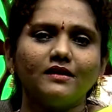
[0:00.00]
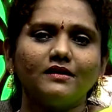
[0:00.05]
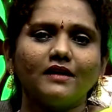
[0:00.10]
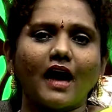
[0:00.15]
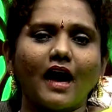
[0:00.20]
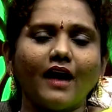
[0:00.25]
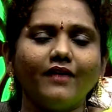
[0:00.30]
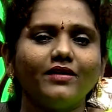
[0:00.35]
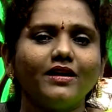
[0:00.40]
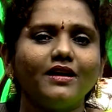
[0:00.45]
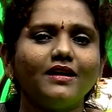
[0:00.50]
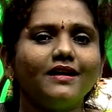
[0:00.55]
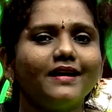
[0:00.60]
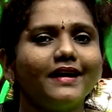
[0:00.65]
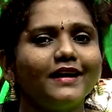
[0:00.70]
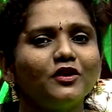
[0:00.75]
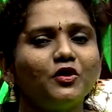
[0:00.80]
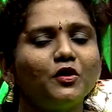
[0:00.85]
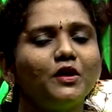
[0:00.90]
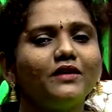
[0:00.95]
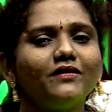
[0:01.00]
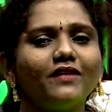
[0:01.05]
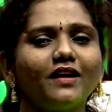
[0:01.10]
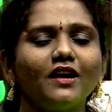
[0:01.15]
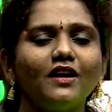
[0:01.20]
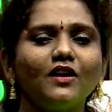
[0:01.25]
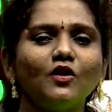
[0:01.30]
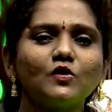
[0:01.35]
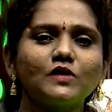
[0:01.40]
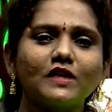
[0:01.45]
నా వల్ల ఎదుటి
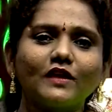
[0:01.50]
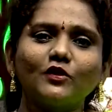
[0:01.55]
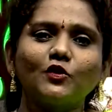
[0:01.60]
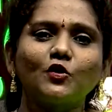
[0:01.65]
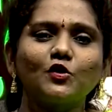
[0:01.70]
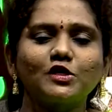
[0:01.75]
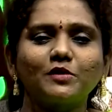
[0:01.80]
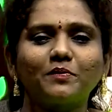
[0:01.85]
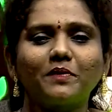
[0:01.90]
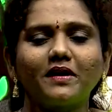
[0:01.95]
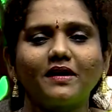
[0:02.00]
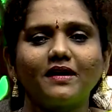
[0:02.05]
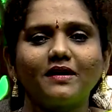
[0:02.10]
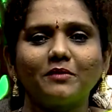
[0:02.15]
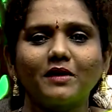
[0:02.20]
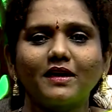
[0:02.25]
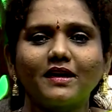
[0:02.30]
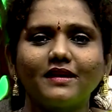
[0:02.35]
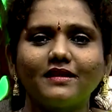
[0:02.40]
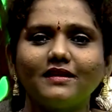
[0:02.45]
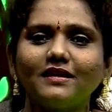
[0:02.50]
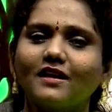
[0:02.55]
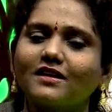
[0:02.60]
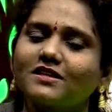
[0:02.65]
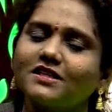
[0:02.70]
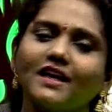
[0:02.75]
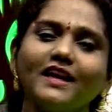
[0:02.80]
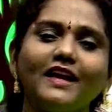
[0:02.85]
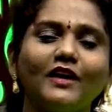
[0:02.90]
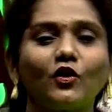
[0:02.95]
వాళ్ళు సంతోషపడడం అనేది నాకు
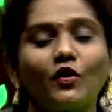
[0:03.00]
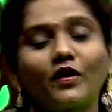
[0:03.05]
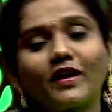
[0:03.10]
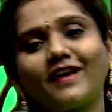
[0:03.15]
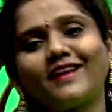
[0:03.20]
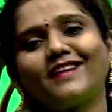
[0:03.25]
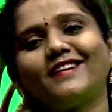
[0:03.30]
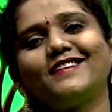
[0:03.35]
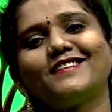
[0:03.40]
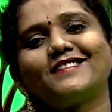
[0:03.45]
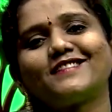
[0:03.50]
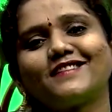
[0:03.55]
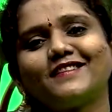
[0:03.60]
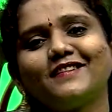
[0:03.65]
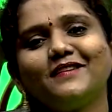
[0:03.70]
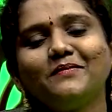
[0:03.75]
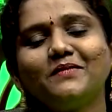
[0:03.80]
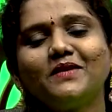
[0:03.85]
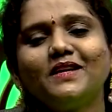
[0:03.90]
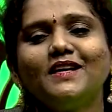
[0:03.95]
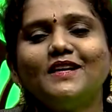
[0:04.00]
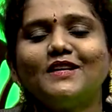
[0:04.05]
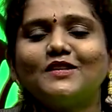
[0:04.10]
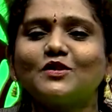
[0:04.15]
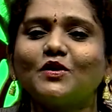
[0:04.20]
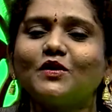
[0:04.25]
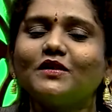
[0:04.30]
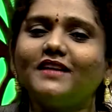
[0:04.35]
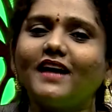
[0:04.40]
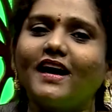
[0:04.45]
చాలా ఎక్కువ కిక్నిస్తుంది
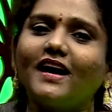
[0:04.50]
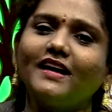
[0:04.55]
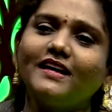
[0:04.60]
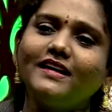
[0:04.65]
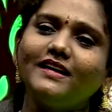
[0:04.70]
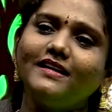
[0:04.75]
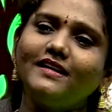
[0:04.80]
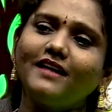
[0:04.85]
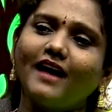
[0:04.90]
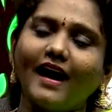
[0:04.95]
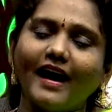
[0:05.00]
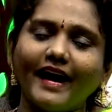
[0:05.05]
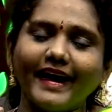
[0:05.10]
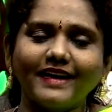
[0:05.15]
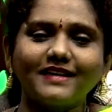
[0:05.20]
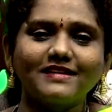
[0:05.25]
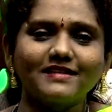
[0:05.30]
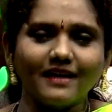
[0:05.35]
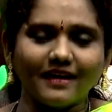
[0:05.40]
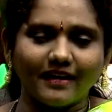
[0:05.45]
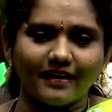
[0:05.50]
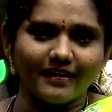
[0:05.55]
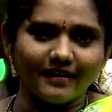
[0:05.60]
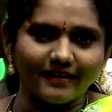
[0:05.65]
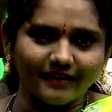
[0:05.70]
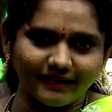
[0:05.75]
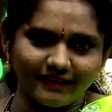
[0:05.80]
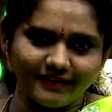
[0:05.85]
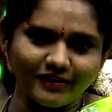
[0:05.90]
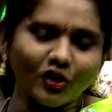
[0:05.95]
సో దాని
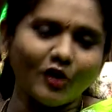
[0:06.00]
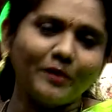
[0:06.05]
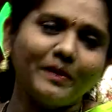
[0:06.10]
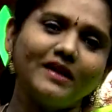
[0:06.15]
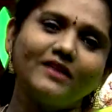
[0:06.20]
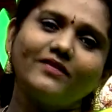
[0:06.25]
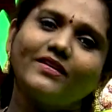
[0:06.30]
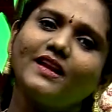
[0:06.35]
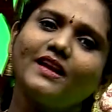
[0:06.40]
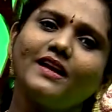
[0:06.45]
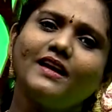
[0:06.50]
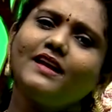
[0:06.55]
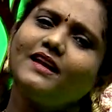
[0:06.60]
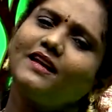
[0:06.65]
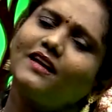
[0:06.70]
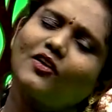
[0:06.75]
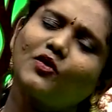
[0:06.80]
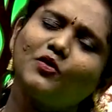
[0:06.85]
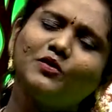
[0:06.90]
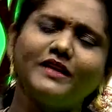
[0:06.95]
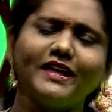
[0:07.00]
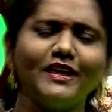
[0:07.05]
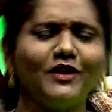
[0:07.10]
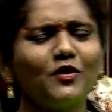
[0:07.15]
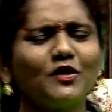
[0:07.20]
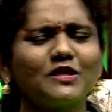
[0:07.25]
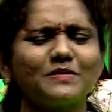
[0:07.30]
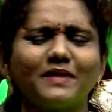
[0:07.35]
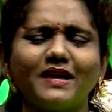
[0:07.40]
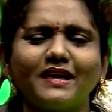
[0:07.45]
ఆ ఎంజాయ్మెంట్ వల్లనే నాకు
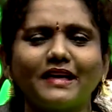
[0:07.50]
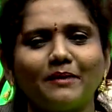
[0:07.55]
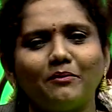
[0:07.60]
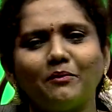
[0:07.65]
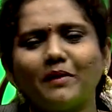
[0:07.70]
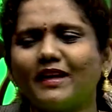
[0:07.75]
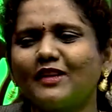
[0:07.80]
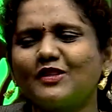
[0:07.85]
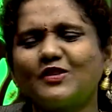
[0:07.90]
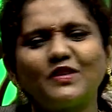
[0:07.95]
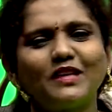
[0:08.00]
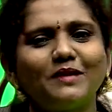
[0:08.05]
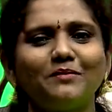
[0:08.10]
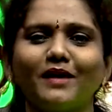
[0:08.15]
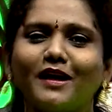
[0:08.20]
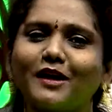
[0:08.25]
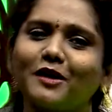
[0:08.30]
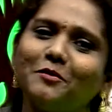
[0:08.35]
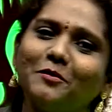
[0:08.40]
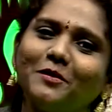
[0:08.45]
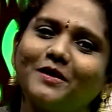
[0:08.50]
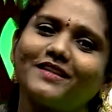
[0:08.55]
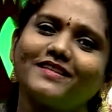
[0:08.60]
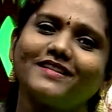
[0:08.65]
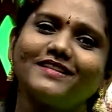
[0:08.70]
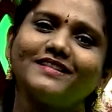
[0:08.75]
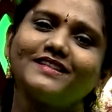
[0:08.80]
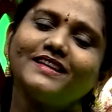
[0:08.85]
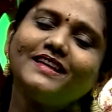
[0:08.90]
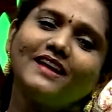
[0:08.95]
దేనికోసమైనా టైం మనసు ఉంటే మార్గం ఉంటుంది
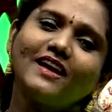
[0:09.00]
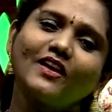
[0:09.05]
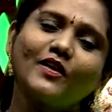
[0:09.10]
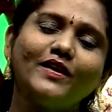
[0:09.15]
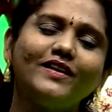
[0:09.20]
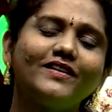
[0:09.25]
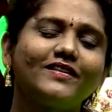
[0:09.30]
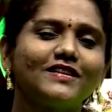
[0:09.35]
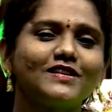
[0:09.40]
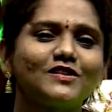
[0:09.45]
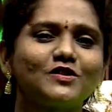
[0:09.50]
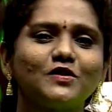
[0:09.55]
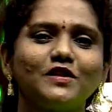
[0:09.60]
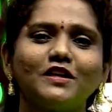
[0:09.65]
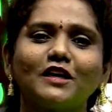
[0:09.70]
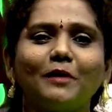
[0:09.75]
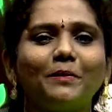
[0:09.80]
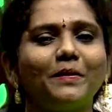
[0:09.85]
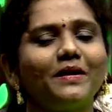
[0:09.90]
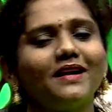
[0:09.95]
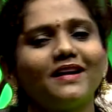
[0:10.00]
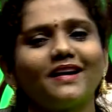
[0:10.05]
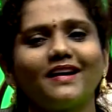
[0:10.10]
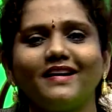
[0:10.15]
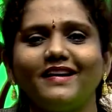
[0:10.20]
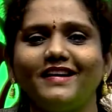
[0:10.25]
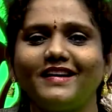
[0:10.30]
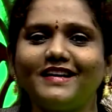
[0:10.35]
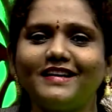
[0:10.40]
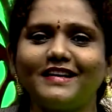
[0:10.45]
అంతే నాకు ఇంట్రెస్ట్ ఉంది కాబట్టి నాకు
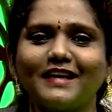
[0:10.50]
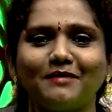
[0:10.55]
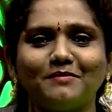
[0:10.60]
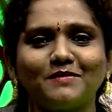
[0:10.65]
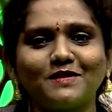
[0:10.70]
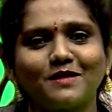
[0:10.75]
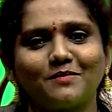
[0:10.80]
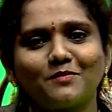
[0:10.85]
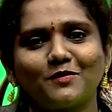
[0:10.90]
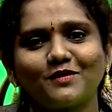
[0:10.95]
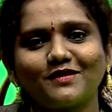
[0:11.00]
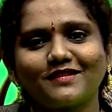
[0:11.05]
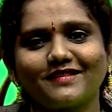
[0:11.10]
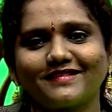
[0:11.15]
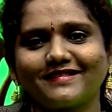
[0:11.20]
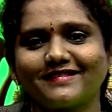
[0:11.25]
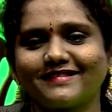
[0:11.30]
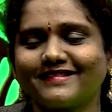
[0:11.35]
అన్నిటికీ టైం సరిపోతుంది